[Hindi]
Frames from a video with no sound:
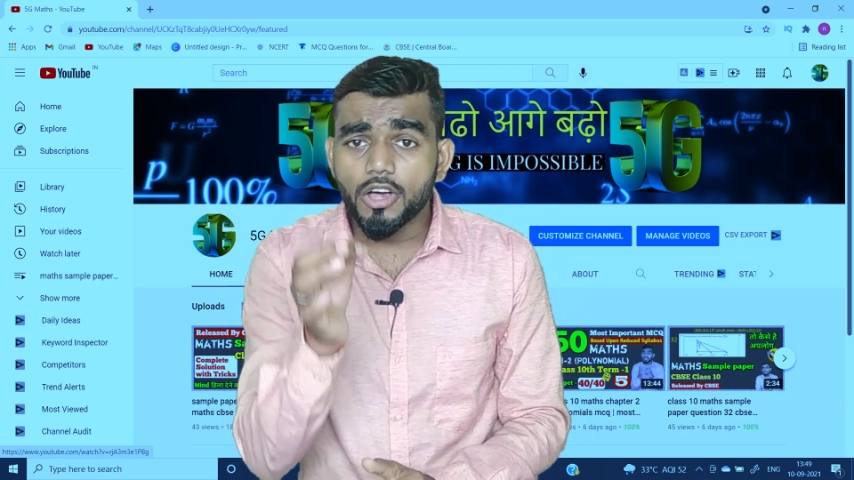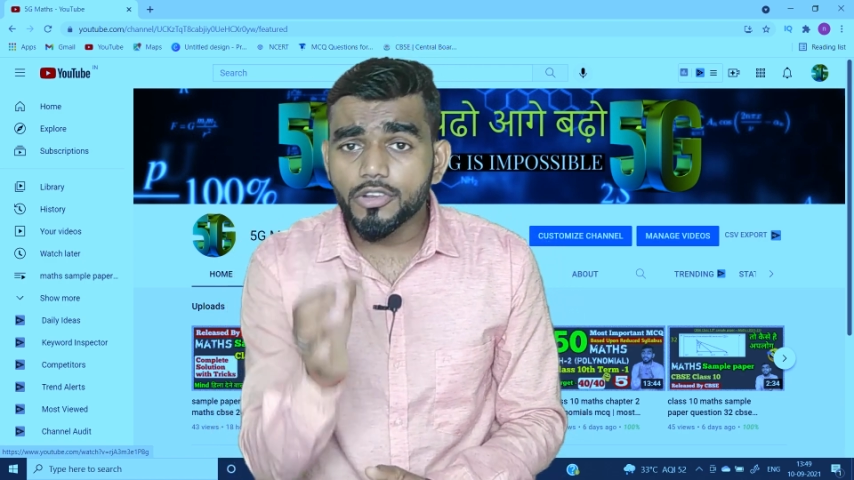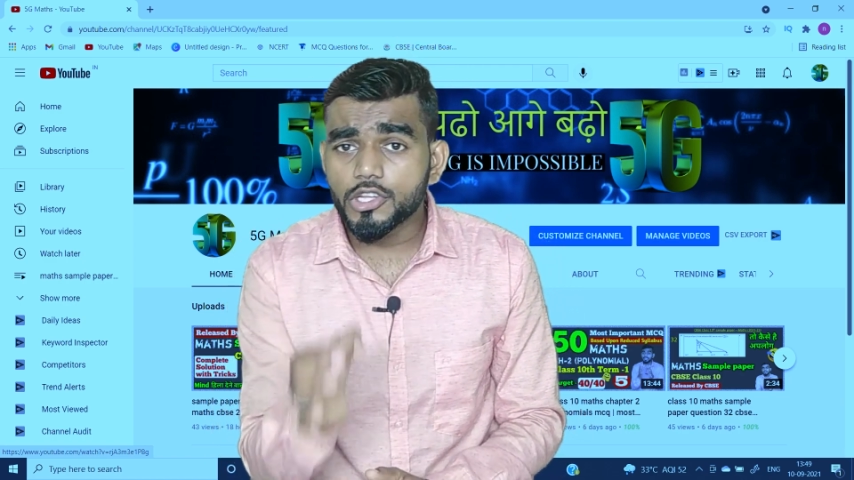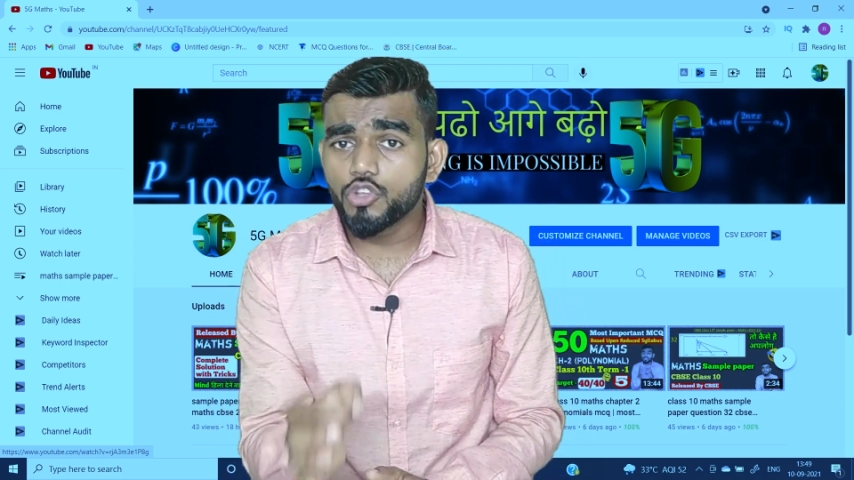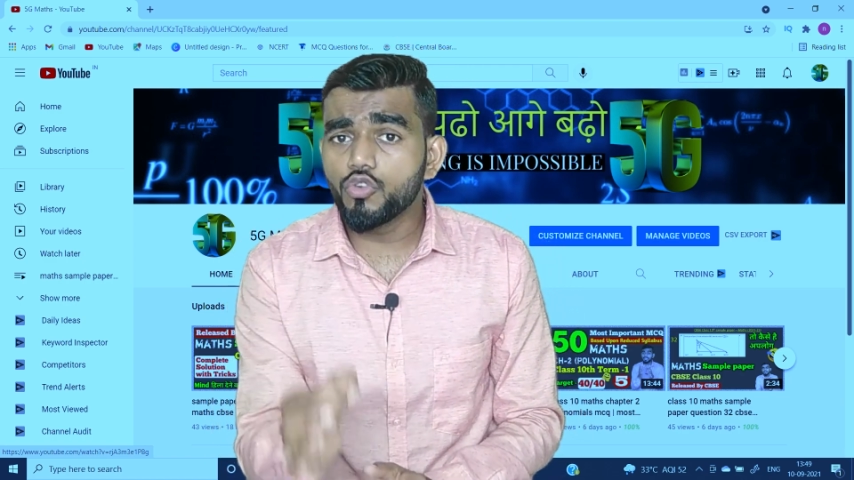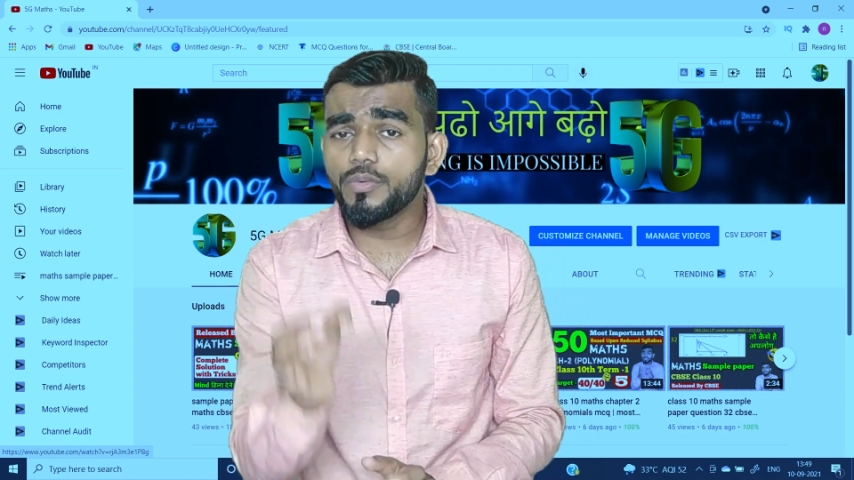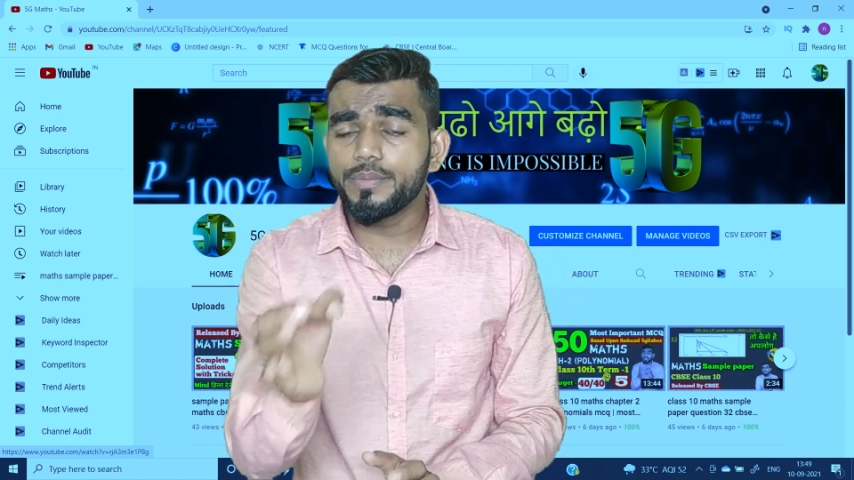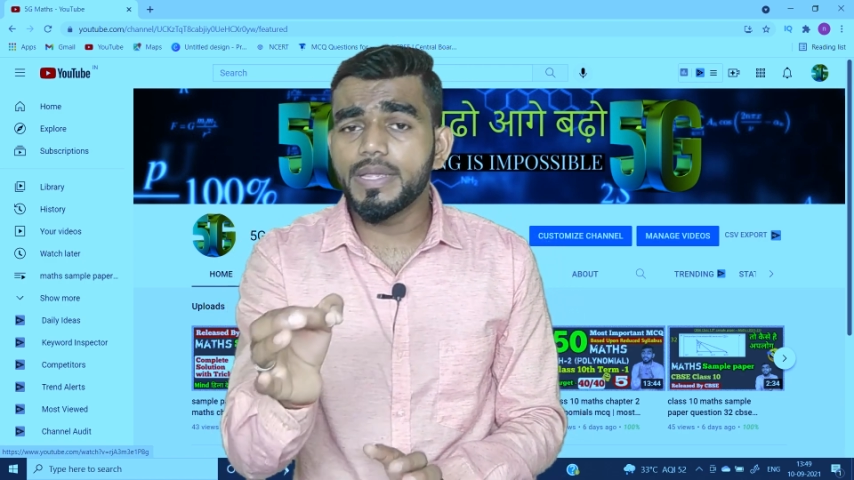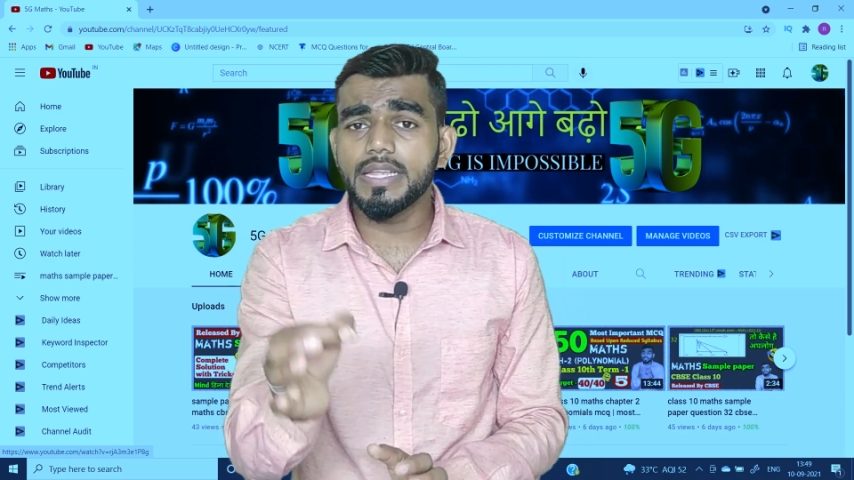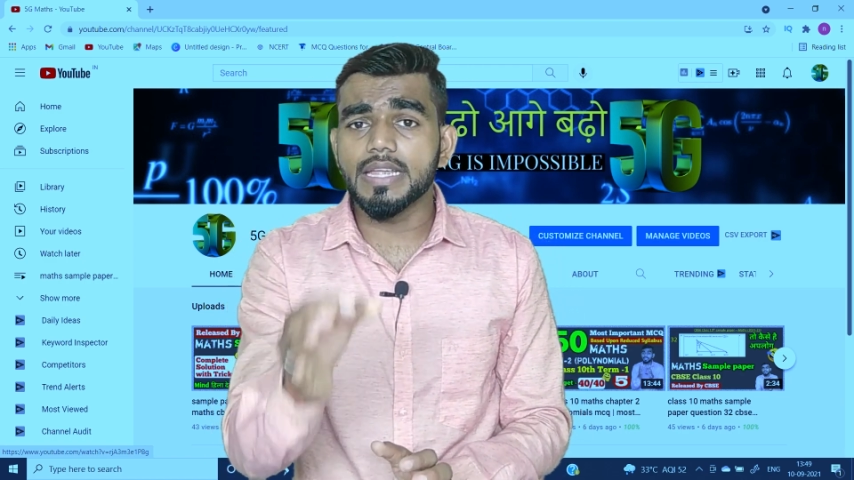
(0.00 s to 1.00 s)
और क्यू
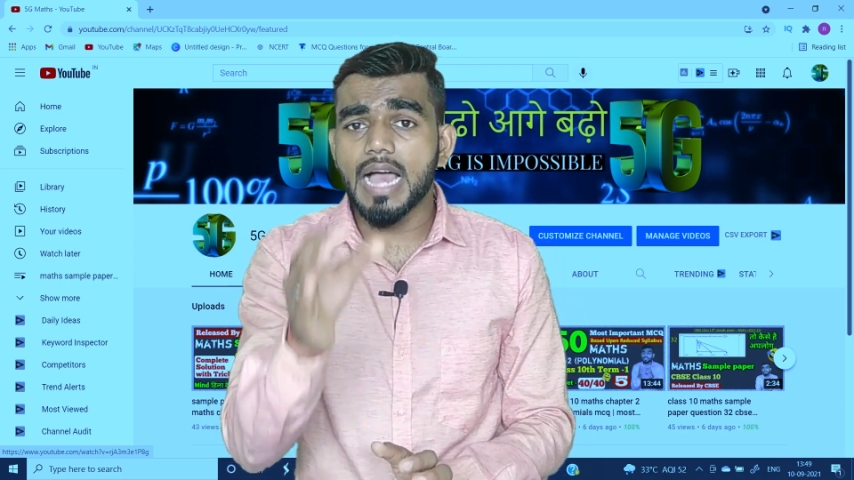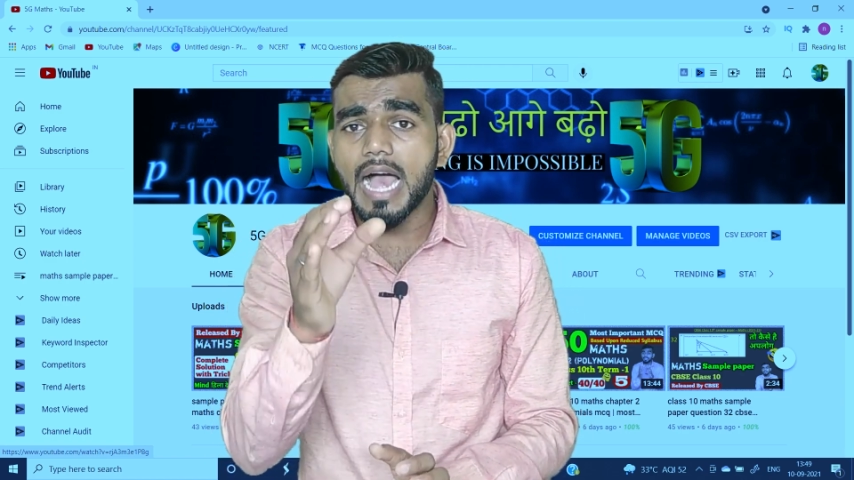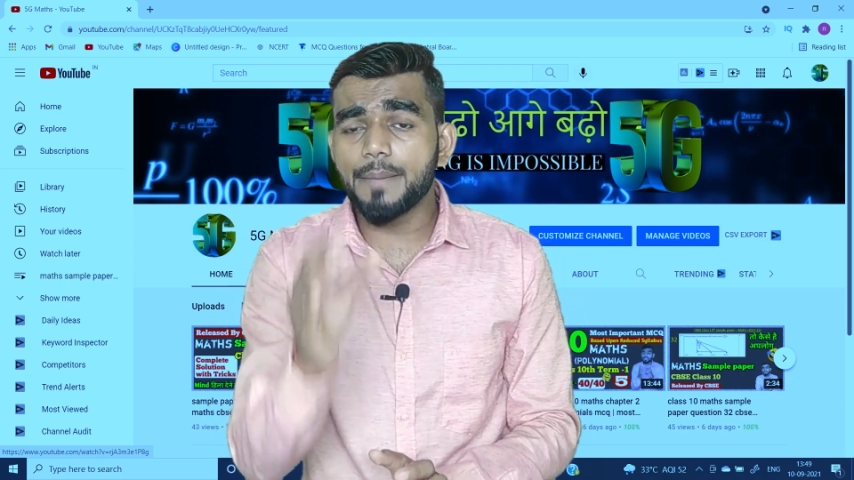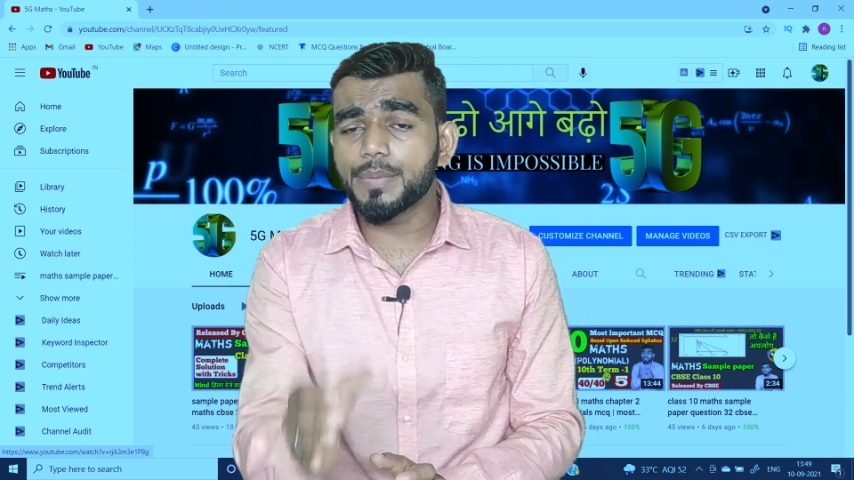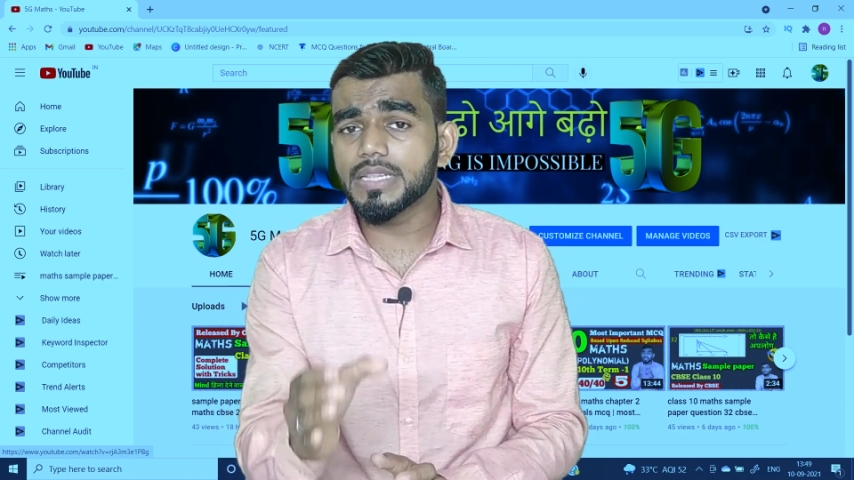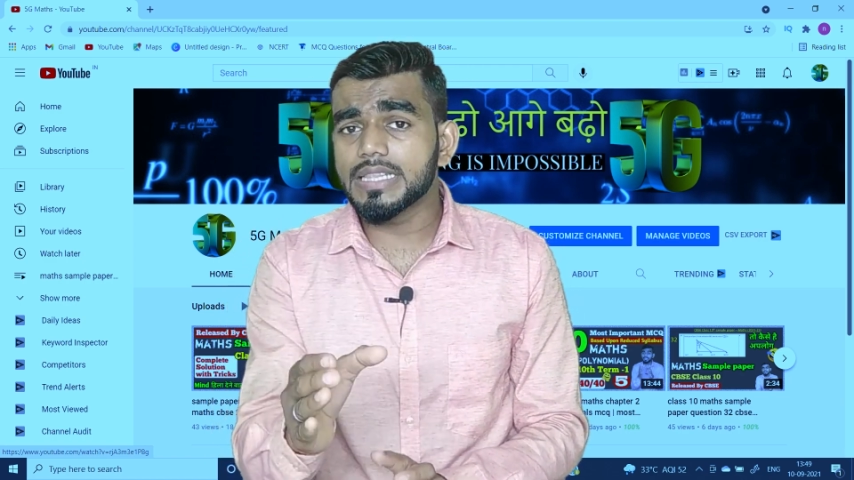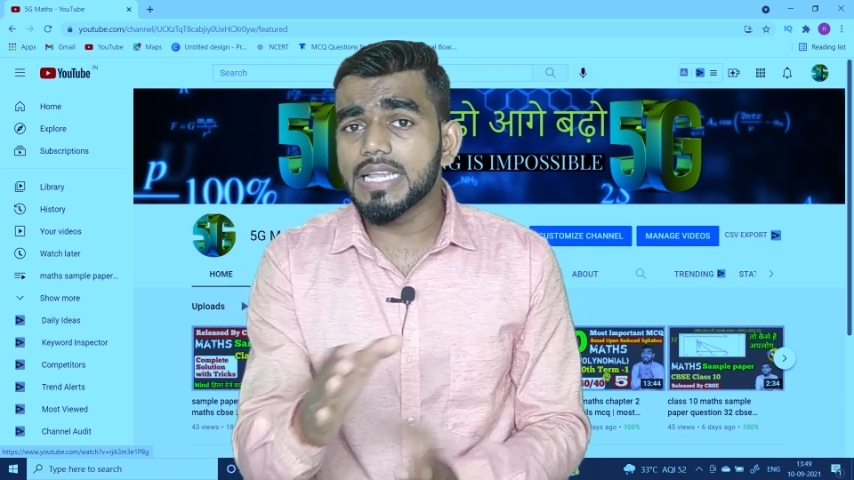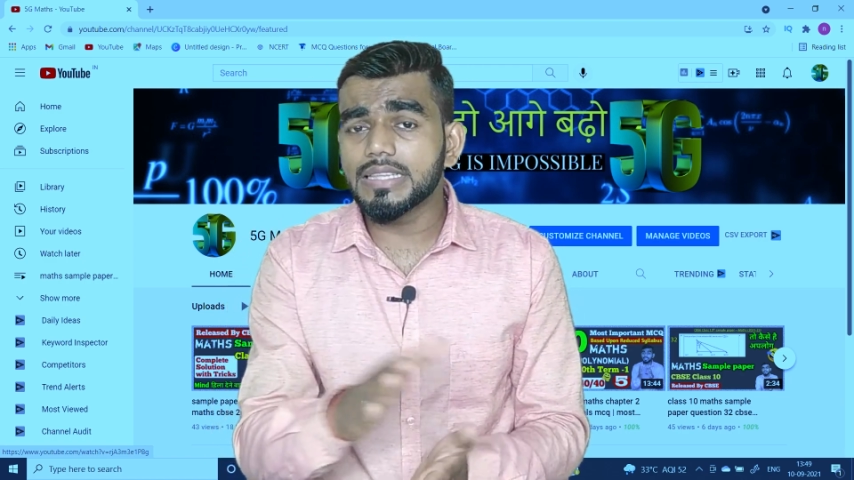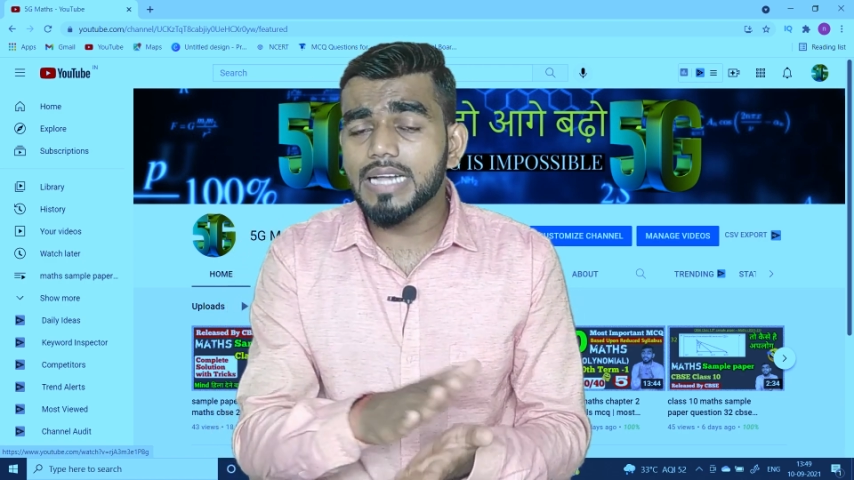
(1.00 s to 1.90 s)
भी आप कितना